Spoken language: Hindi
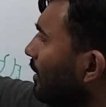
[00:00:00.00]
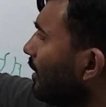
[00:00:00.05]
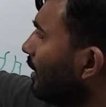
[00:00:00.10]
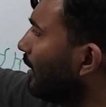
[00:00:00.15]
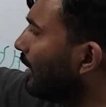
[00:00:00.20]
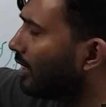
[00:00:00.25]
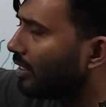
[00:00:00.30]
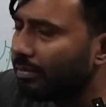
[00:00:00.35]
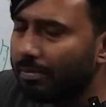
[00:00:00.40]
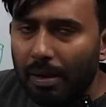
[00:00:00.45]

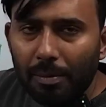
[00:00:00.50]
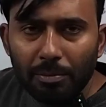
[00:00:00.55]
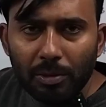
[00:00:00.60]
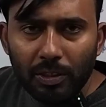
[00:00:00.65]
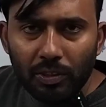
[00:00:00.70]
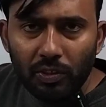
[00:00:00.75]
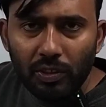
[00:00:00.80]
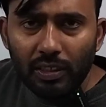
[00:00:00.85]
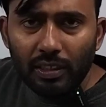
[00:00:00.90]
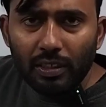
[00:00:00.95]
शासन की
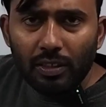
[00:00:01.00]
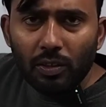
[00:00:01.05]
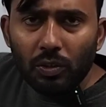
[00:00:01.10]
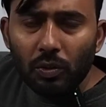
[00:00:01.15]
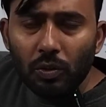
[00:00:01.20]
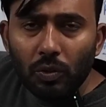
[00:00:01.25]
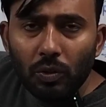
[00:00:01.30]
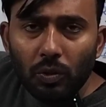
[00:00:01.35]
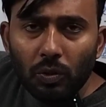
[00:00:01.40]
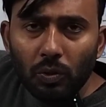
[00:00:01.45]
समाप्ति हुई
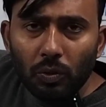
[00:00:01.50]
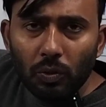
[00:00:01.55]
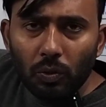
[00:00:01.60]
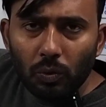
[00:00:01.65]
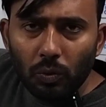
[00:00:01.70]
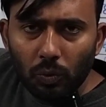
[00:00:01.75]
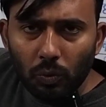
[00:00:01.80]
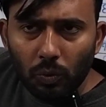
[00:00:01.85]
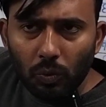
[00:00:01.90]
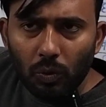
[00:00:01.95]

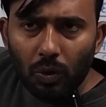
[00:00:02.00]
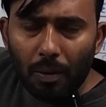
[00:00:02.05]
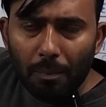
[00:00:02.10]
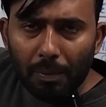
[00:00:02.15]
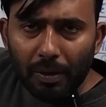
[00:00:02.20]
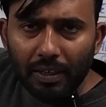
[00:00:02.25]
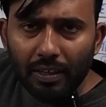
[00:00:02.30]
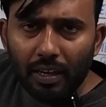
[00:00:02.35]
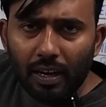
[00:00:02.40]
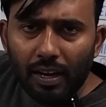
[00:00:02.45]

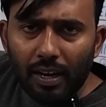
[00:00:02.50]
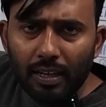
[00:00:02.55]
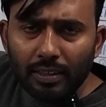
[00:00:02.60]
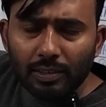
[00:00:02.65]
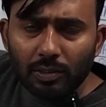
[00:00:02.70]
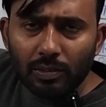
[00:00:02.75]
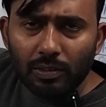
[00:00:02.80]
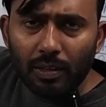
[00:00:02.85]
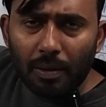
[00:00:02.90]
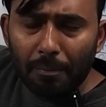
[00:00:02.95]
अपर
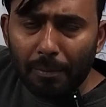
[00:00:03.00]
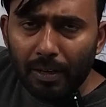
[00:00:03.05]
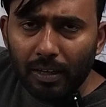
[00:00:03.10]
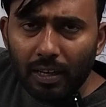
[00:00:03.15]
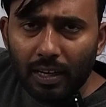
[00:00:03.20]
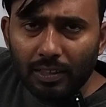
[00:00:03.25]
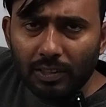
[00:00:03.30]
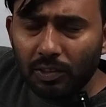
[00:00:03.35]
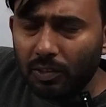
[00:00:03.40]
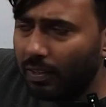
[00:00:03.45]
क्लास अपर
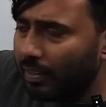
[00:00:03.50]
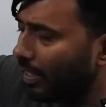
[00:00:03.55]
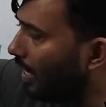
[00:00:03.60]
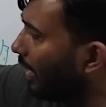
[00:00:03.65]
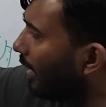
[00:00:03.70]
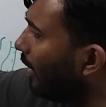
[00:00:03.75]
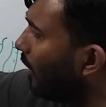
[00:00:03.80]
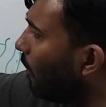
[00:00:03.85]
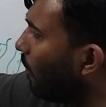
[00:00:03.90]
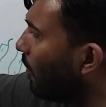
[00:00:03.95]
कास्ट को
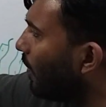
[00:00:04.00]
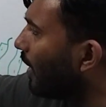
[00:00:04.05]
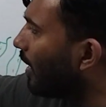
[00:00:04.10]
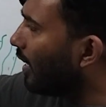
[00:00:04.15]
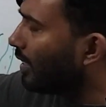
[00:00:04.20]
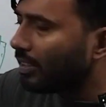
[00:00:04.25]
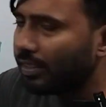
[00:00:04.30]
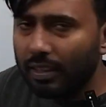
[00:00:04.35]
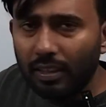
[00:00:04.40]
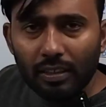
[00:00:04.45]
हटा के लोअर
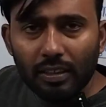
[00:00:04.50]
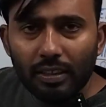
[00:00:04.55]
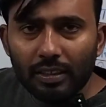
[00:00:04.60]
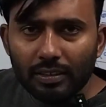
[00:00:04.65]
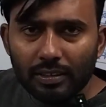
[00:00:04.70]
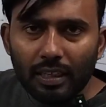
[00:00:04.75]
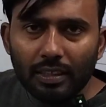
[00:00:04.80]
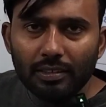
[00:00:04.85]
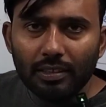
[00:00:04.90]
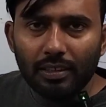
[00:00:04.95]
कास्ट का
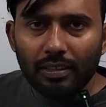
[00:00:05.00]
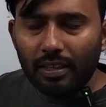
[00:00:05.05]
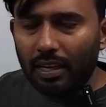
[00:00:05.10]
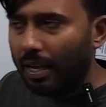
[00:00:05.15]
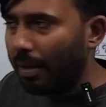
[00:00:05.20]
शासन